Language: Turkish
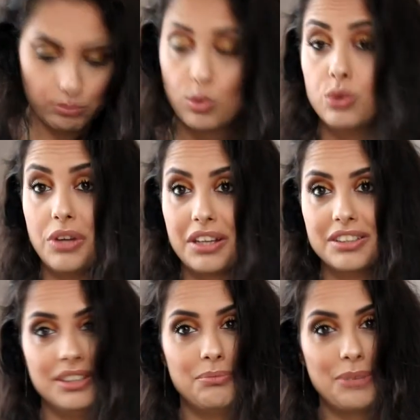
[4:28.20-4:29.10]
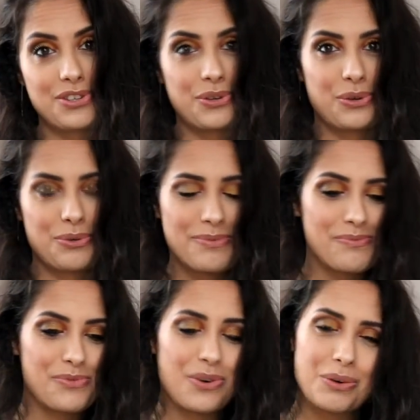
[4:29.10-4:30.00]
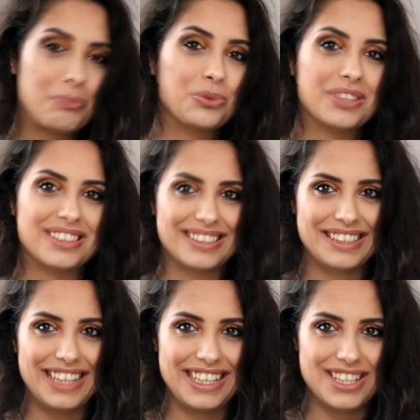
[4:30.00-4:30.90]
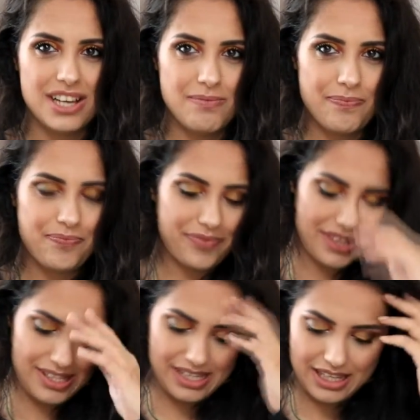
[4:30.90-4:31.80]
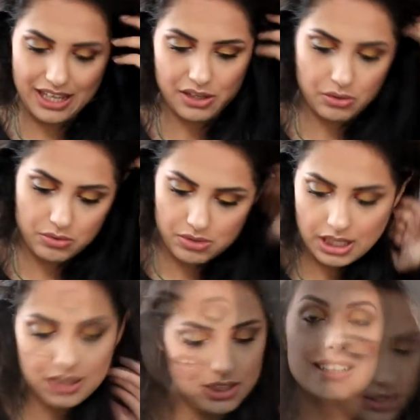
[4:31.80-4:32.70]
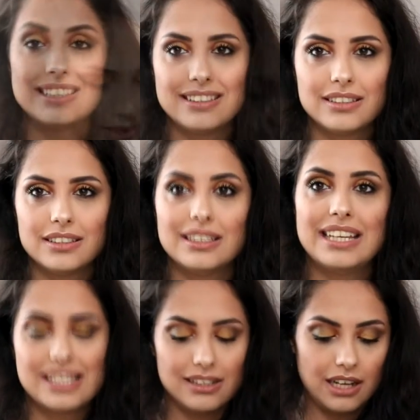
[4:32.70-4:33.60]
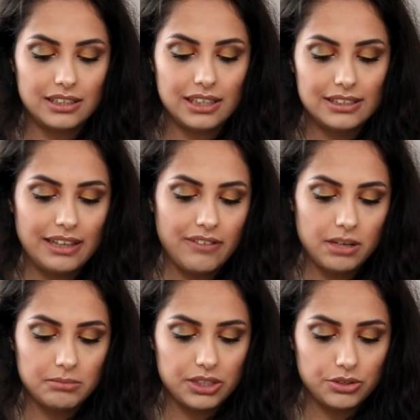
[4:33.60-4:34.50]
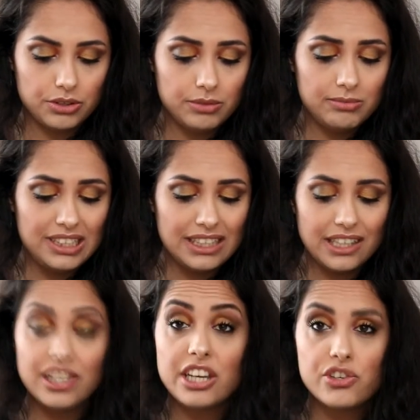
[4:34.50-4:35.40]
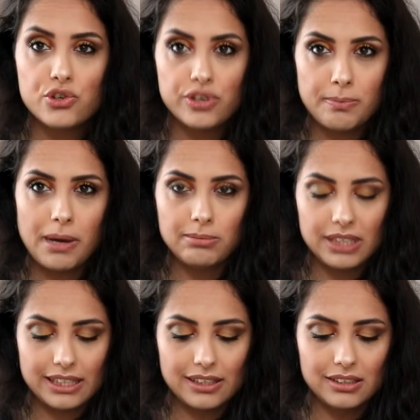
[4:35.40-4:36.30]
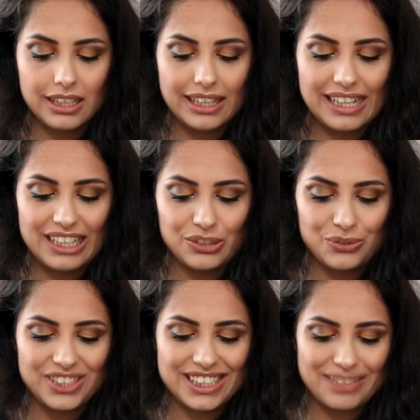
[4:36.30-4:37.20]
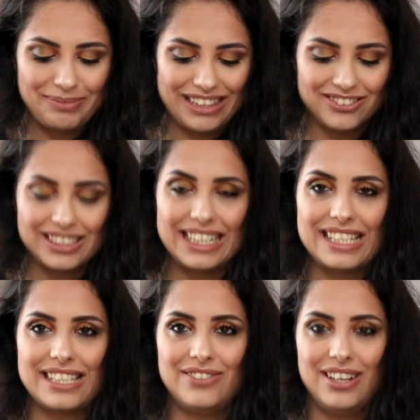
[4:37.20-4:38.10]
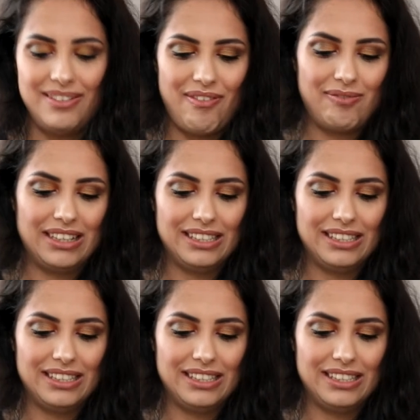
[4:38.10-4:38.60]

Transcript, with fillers: konu hakkında başka yorumum yok. Bunları da deneyeceğim. Size geri dönüş sağlayacağım. Evet, testerlerden devam ediyorum. Yine Nature Republic'tan iki tane ufacık minnoş tester var. Hemen